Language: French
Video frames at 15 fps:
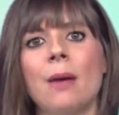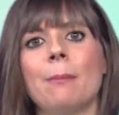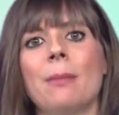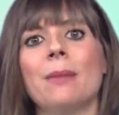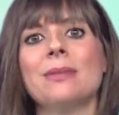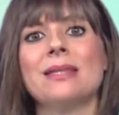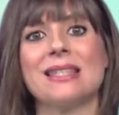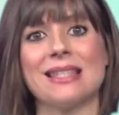
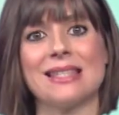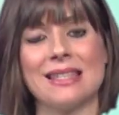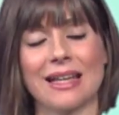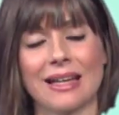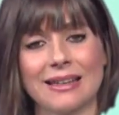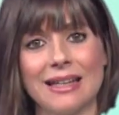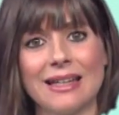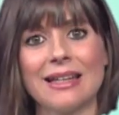même si
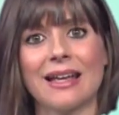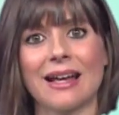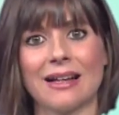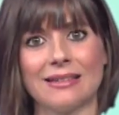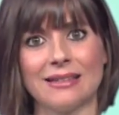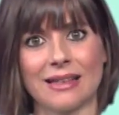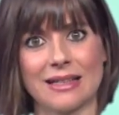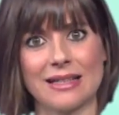certaines
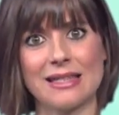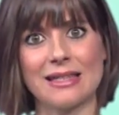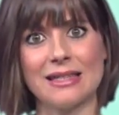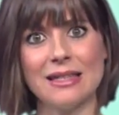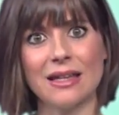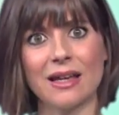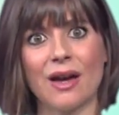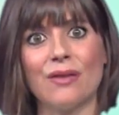
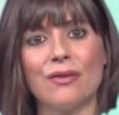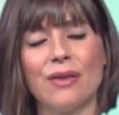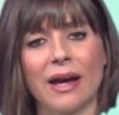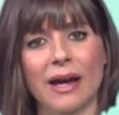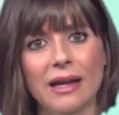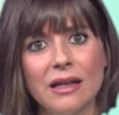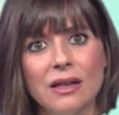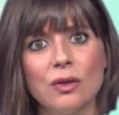caractéristiques
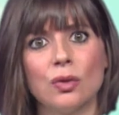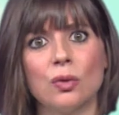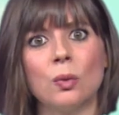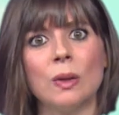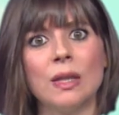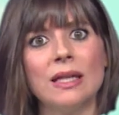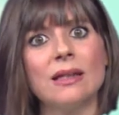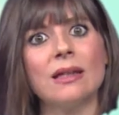varient
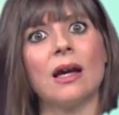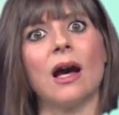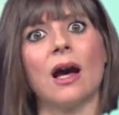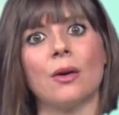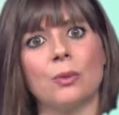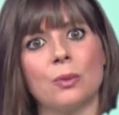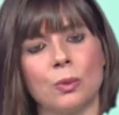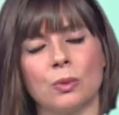d'une ligne
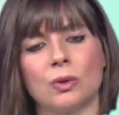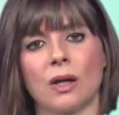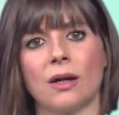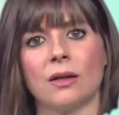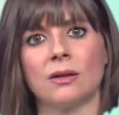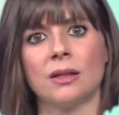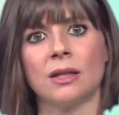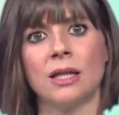à une autre.
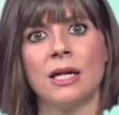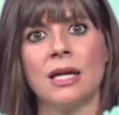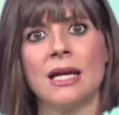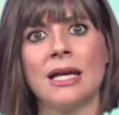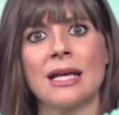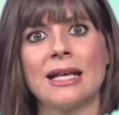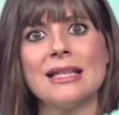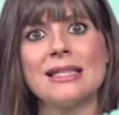
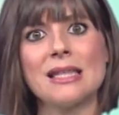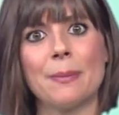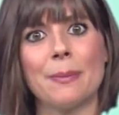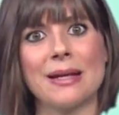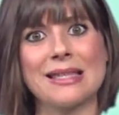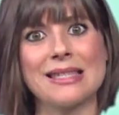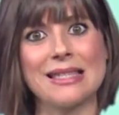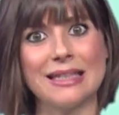Que se
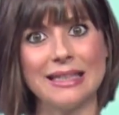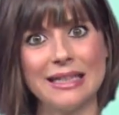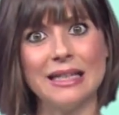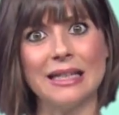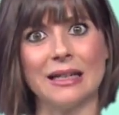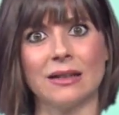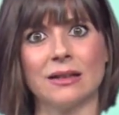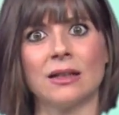
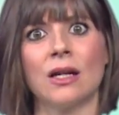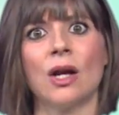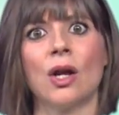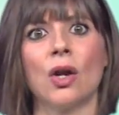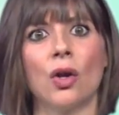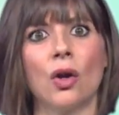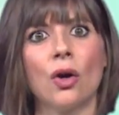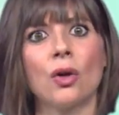passe-t-il
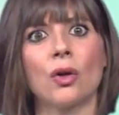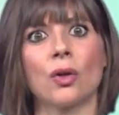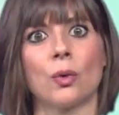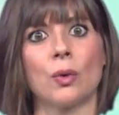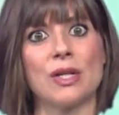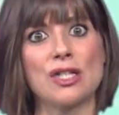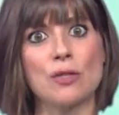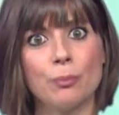
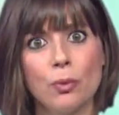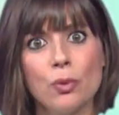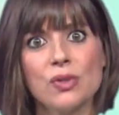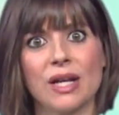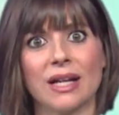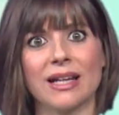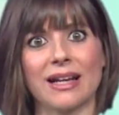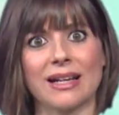lorsqu'on expose
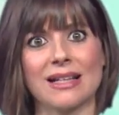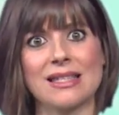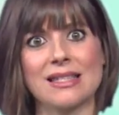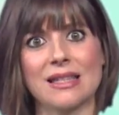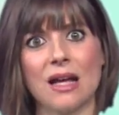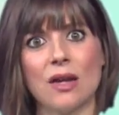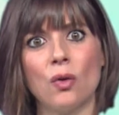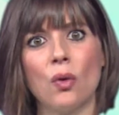un
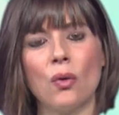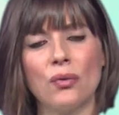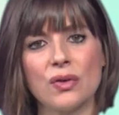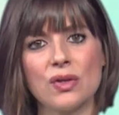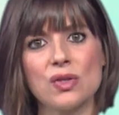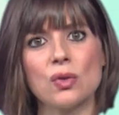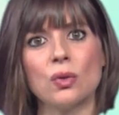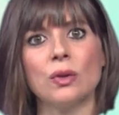cristal au
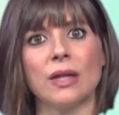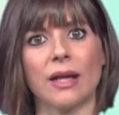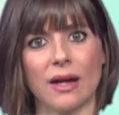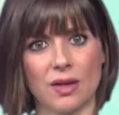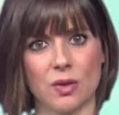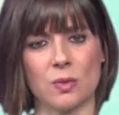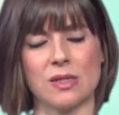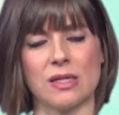faisceau des
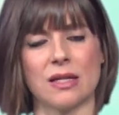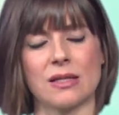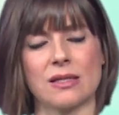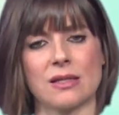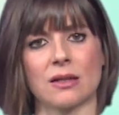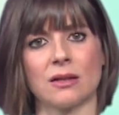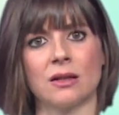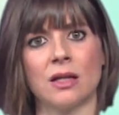rayons X.
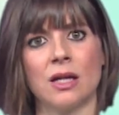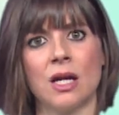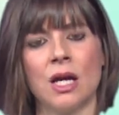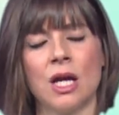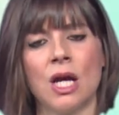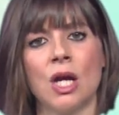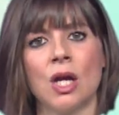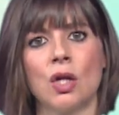
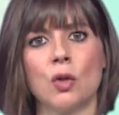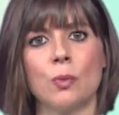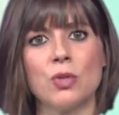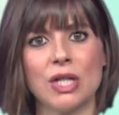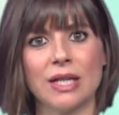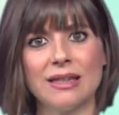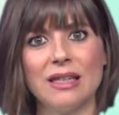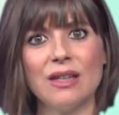
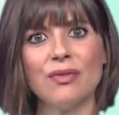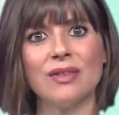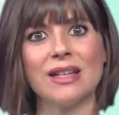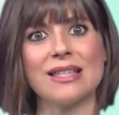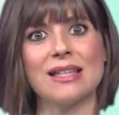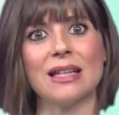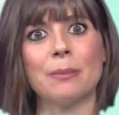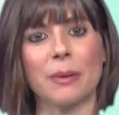L'objectif de
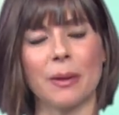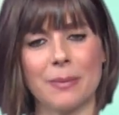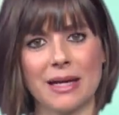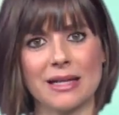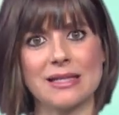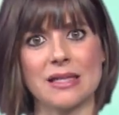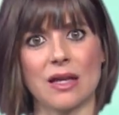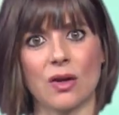cette première
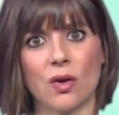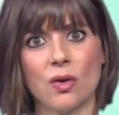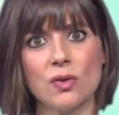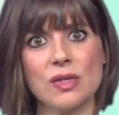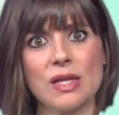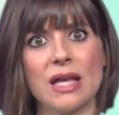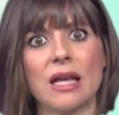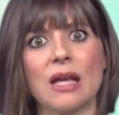
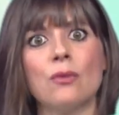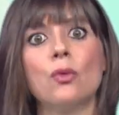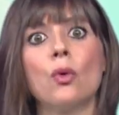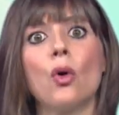séquence est que vous